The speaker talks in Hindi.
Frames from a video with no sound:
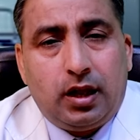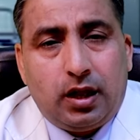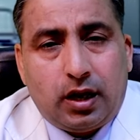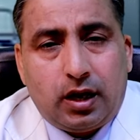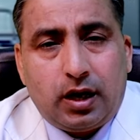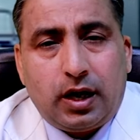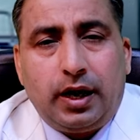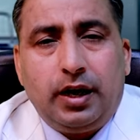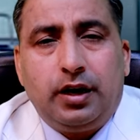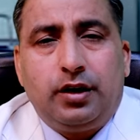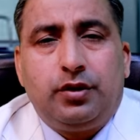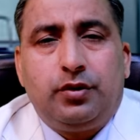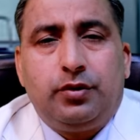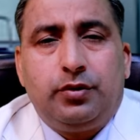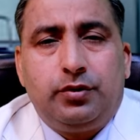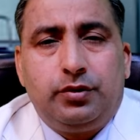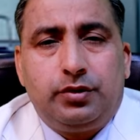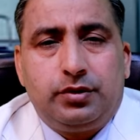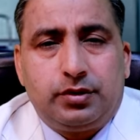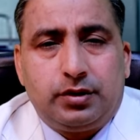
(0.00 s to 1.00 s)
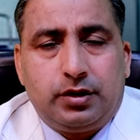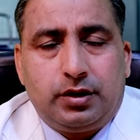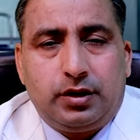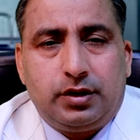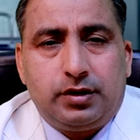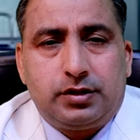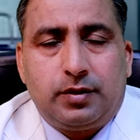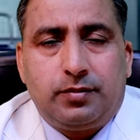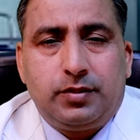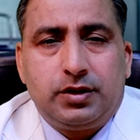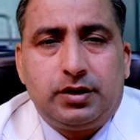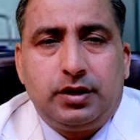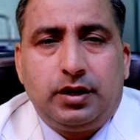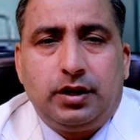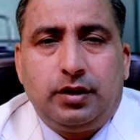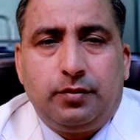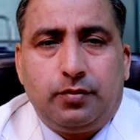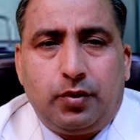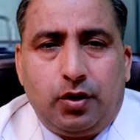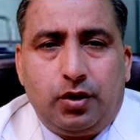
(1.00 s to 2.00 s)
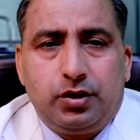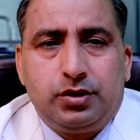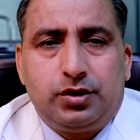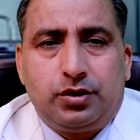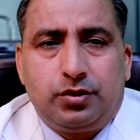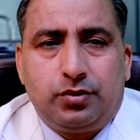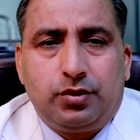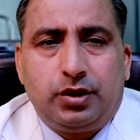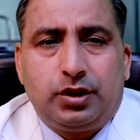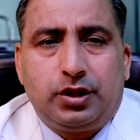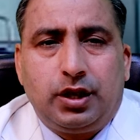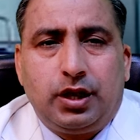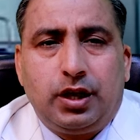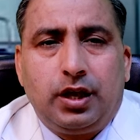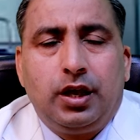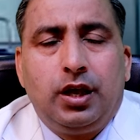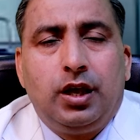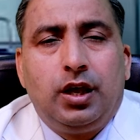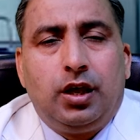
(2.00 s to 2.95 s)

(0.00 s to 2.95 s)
राइट यूज समझने की बहुत ज़रूरत है